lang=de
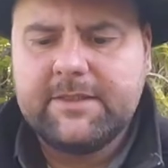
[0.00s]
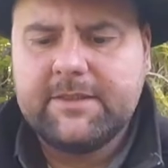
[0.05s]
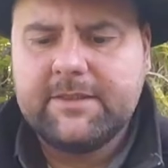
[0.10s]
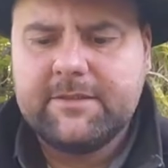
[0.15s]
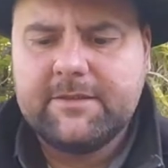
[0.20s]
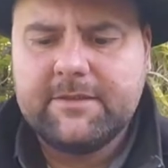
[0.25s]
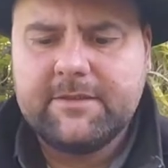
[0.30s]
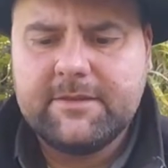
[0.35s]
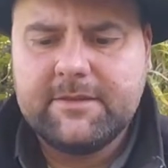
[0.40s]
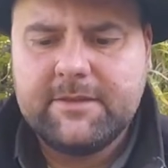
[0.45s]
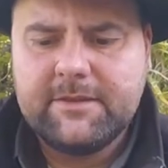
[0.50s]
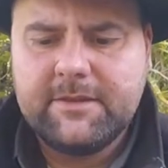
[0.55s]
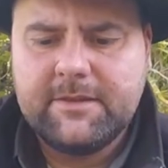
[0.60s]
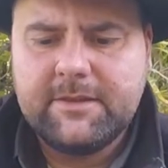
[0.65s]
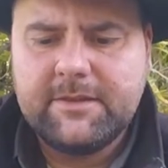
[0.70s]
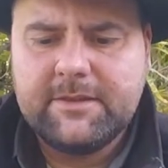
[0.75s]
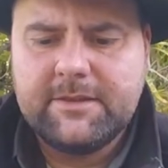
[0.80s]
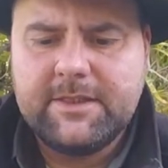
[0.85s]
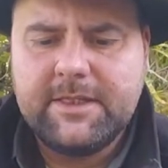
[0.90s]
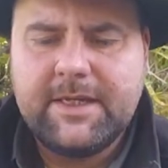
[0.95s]
Das,
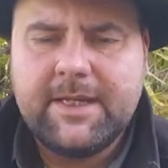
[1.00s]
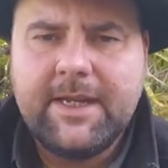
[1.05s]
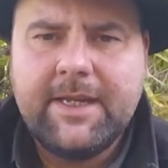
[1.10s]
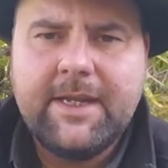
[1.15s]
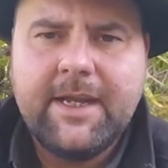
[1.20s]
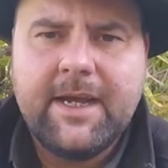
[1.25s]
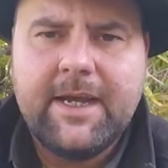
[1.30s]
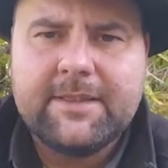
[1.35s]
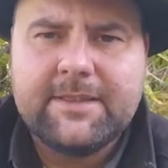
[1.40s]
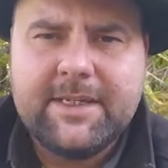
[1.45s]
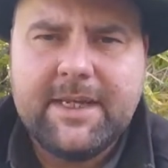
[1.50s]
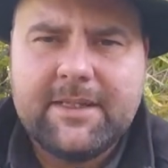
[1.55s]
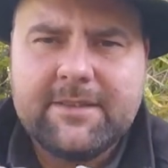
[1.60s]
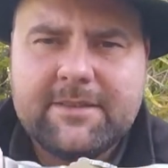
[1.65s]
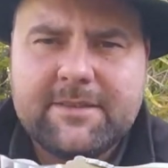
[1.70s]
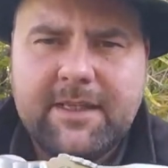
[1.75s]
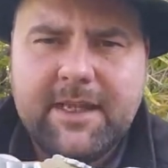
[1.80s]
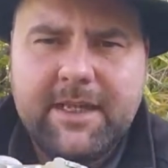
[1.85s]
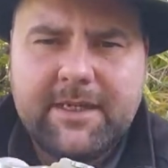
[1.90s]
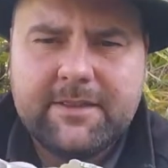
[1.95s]
die Klinge hat
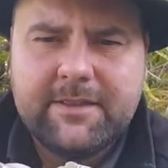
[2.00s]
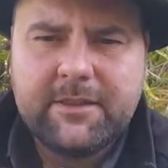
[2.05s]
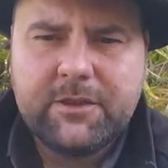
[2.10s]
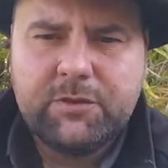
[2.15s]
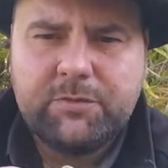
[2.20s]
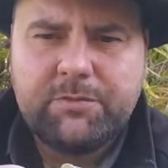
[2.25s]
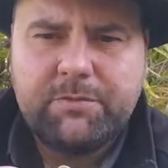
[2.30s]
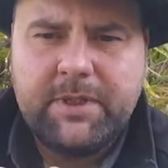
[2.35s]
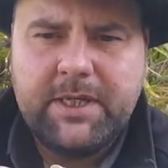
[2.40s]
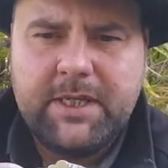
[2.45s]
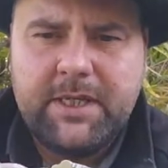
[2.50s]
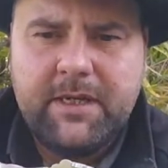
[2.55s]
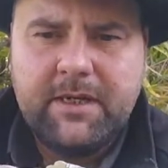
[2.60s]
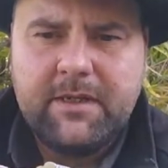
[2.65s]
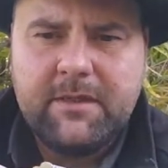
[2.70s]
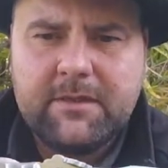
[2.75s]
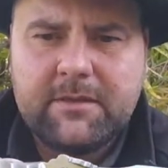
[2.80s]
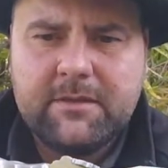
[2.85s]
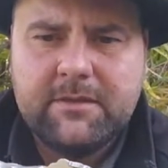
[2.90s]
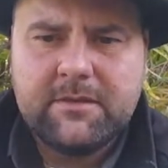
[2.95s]
ganz leichtes Spiel.